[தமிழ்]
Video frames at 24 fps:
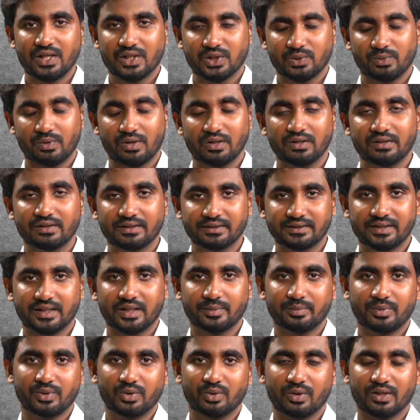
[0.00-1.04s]
ஸ்வாலோயிங்
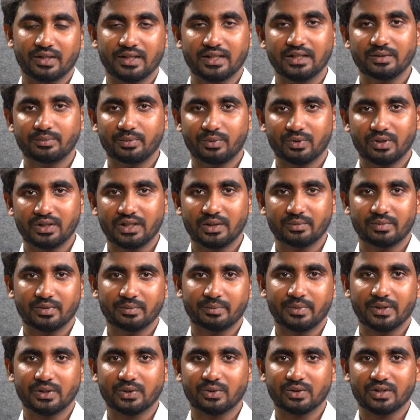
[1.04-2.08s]
தெரப்பியோட ஹெல்ப்போடு நம்ம
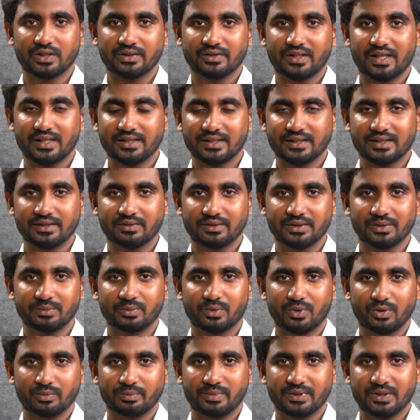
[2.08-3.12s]
பண்ணணும் அதுக்கு வந்து
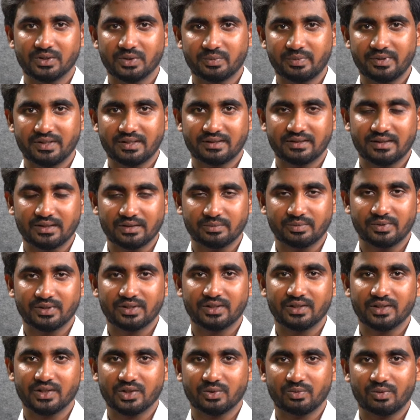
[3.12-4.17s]
ப்ராப்பர் ஸ்பீச்
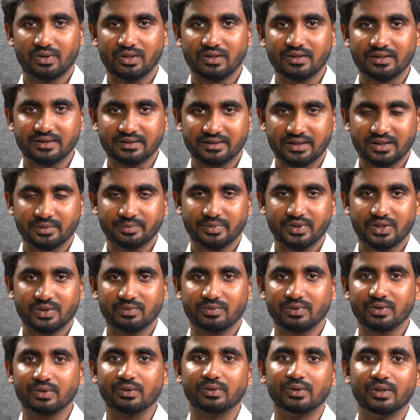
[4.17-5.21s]
தெரப்பிஸ்ட் அண்ட் ஸ்வாலோயிங் தெரப்பிஸ்ட்
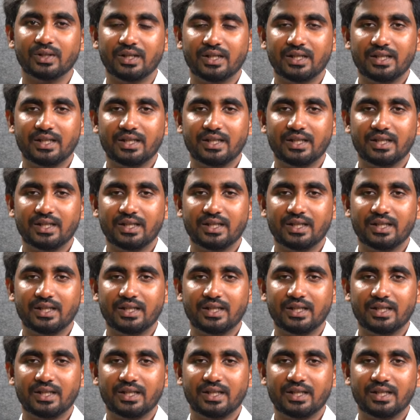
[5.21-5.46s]
வேணும்